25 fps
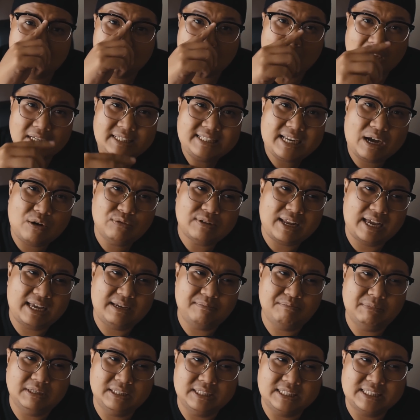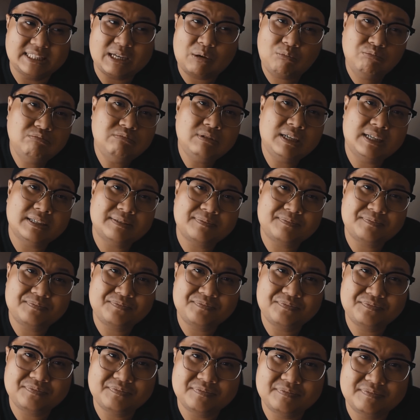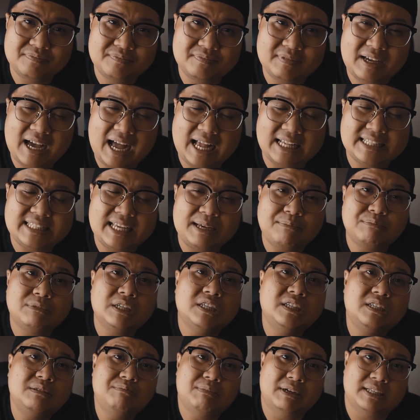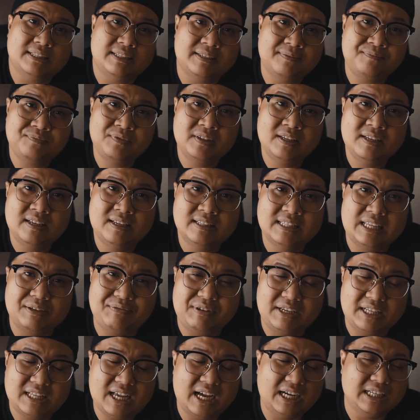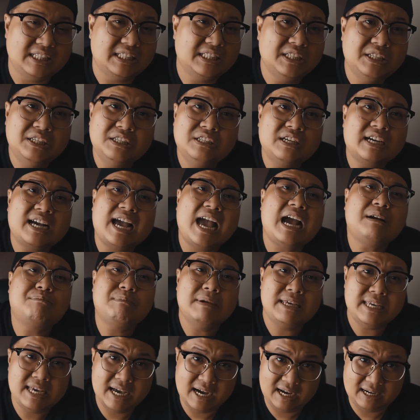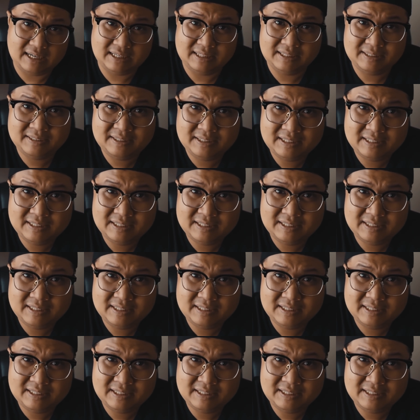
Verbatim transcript: bởi sau này mình sống anh em thương mình tại vì thời xưa nó khác bây giờ